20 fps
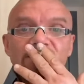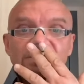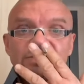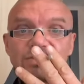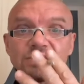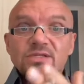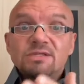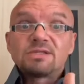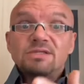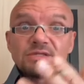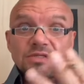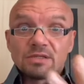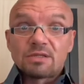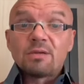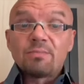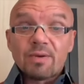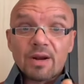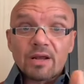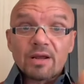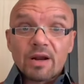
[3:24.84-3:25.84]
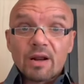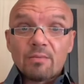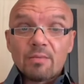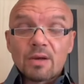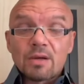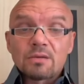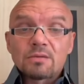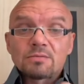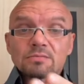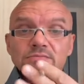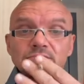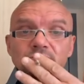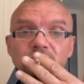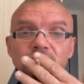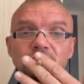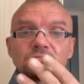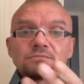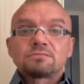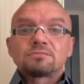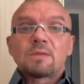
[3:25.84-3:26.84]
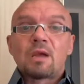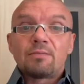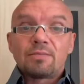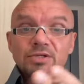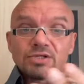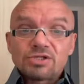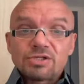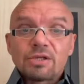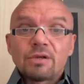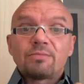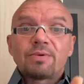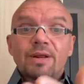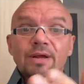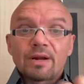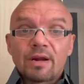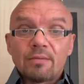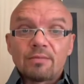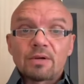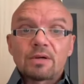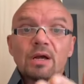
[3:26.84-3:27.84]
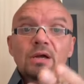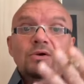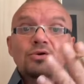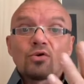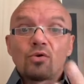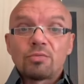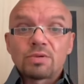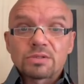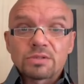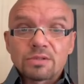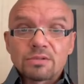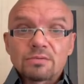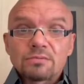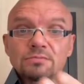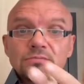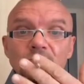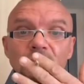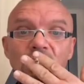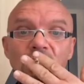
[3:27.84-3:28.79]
А в действительности ты программа. Обычная программа, как робот.